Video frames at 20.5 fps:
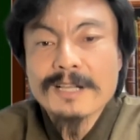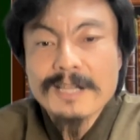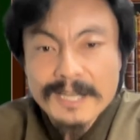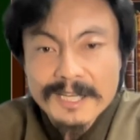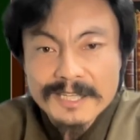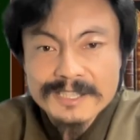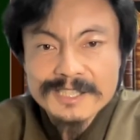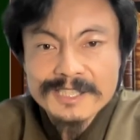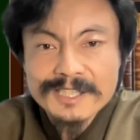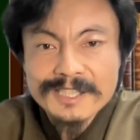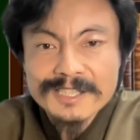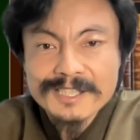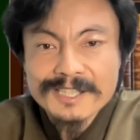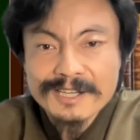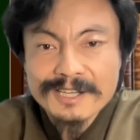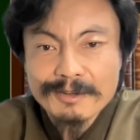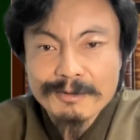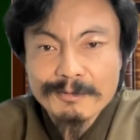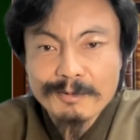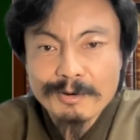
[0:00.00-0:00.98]
感じです
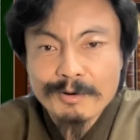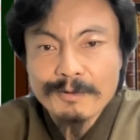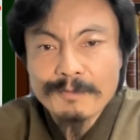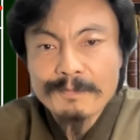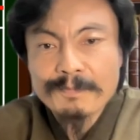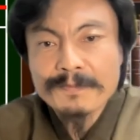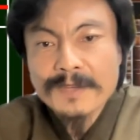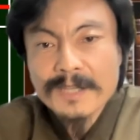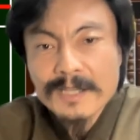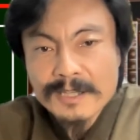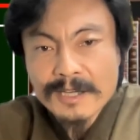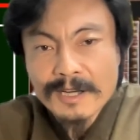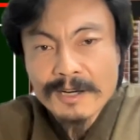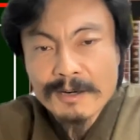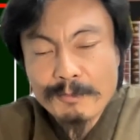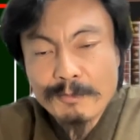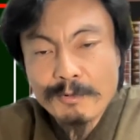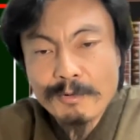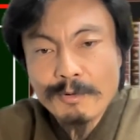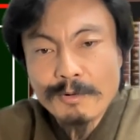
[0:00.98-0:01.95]
けれども、だか
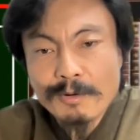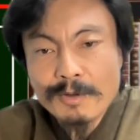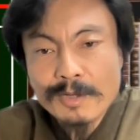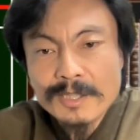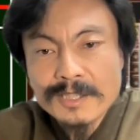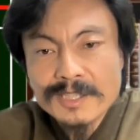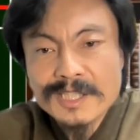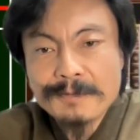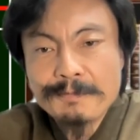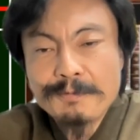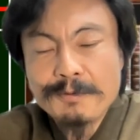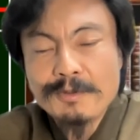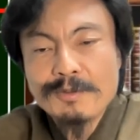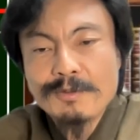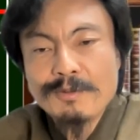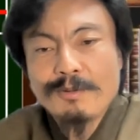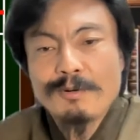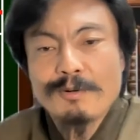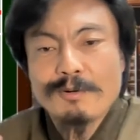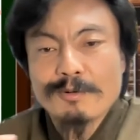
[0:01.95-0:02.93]
らもう自
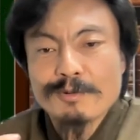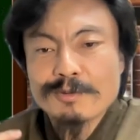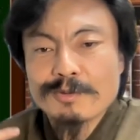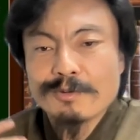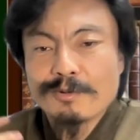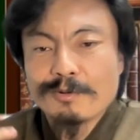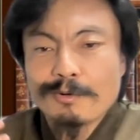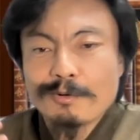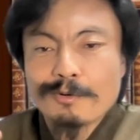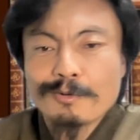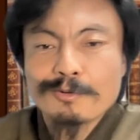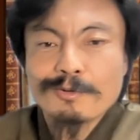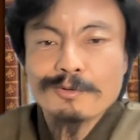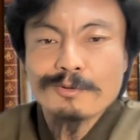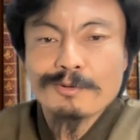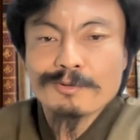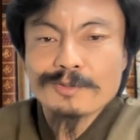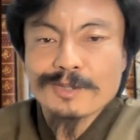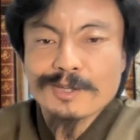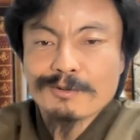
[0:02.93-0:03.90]
分のその労
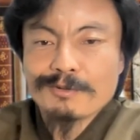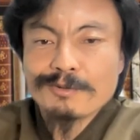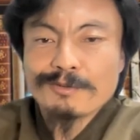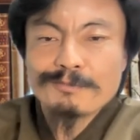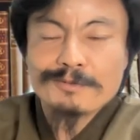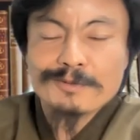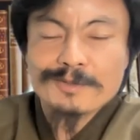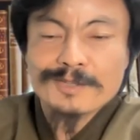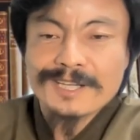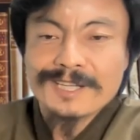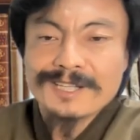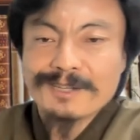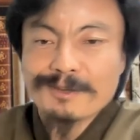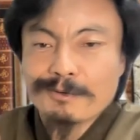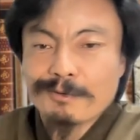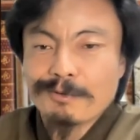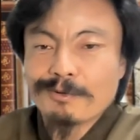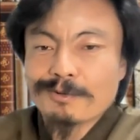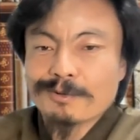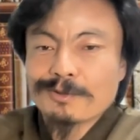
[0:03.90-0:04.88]
働力でこの物件
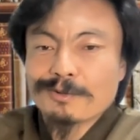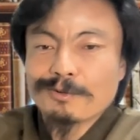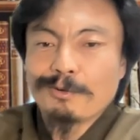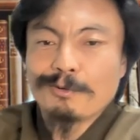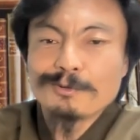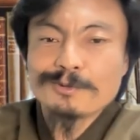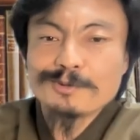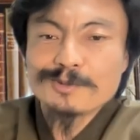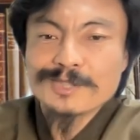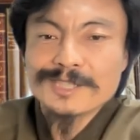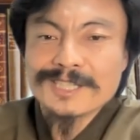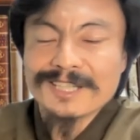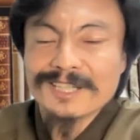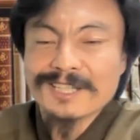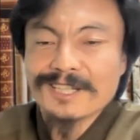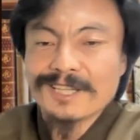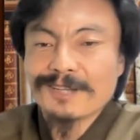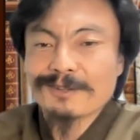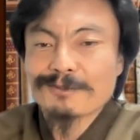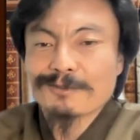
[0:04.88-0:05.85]
にこう投入してっ
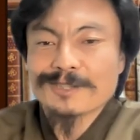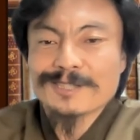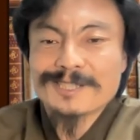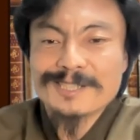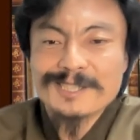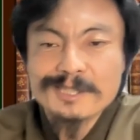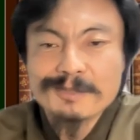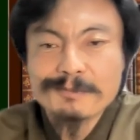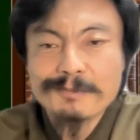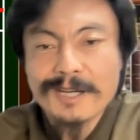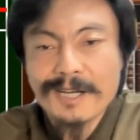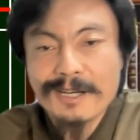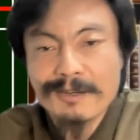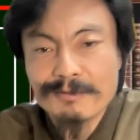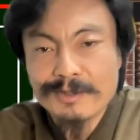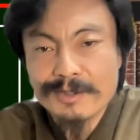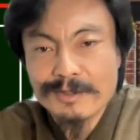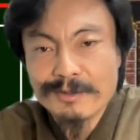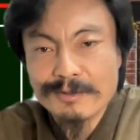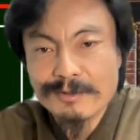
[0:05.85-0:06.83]
て、なんとか辻褄が合
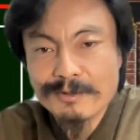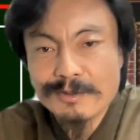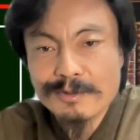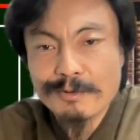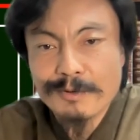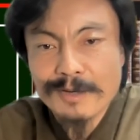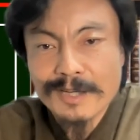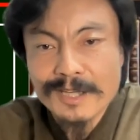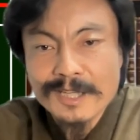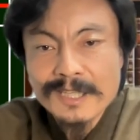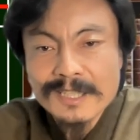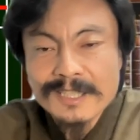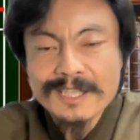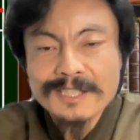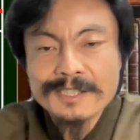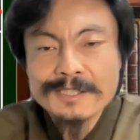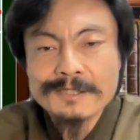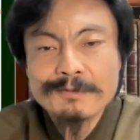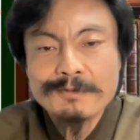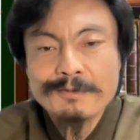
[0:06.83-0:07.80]
うっていう、要は
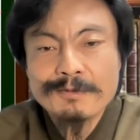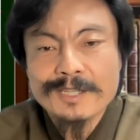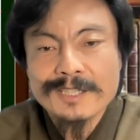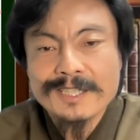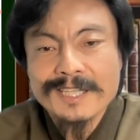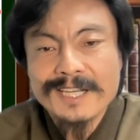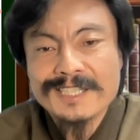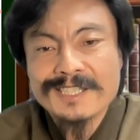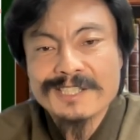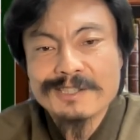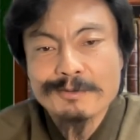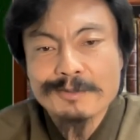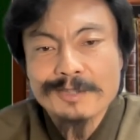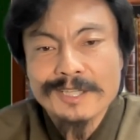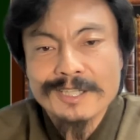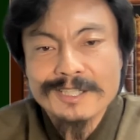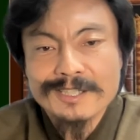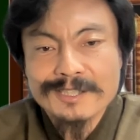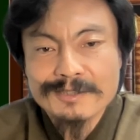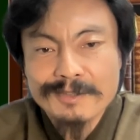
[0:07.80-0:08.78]
キャッシュフローがない状
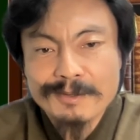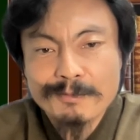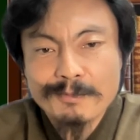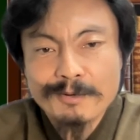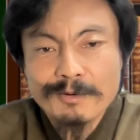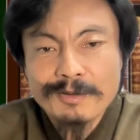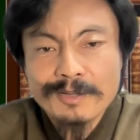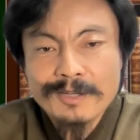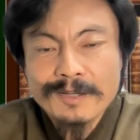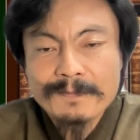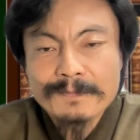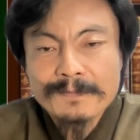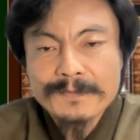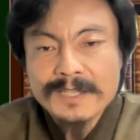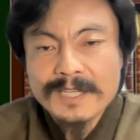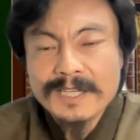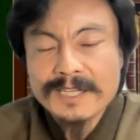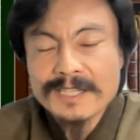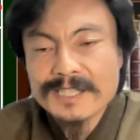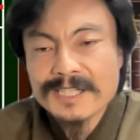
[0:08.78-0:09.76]
態ですよね、もう。
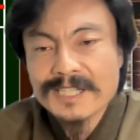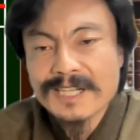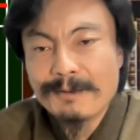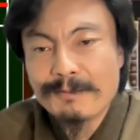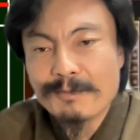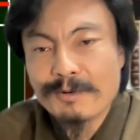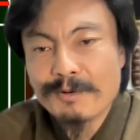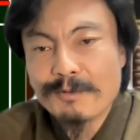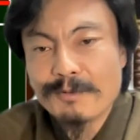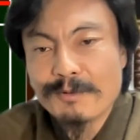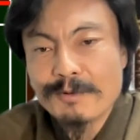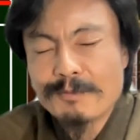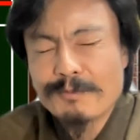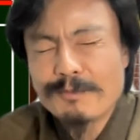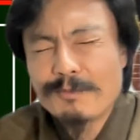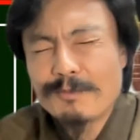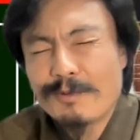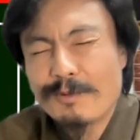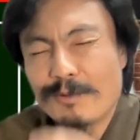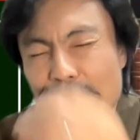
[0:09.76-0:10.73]
で、しかも、
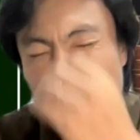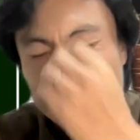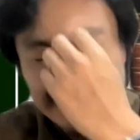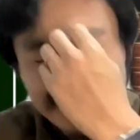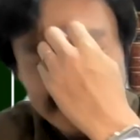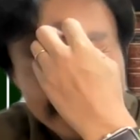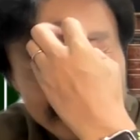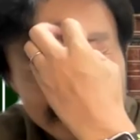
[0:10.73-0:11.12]
も